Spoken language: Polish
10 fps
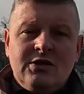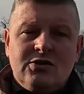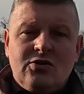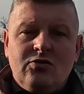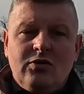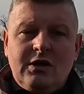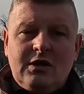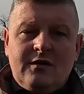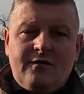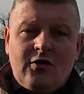z
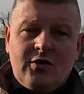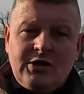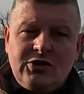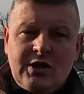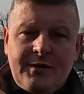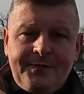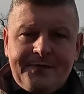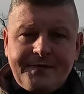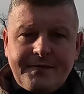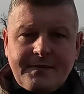których w okresie
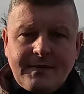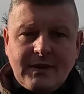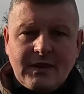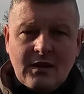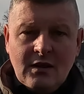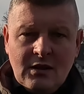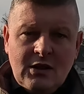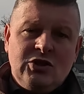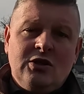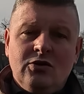
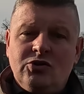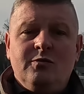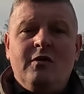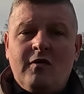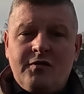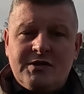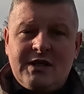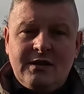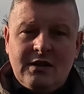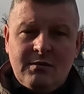
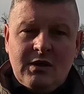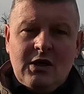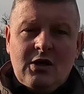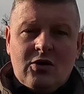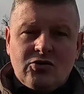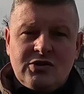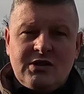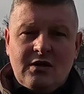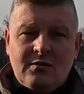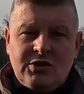jesienno-zimowo-wiosennym
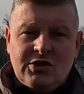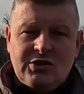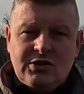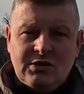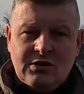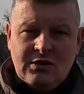korzystają dzieci,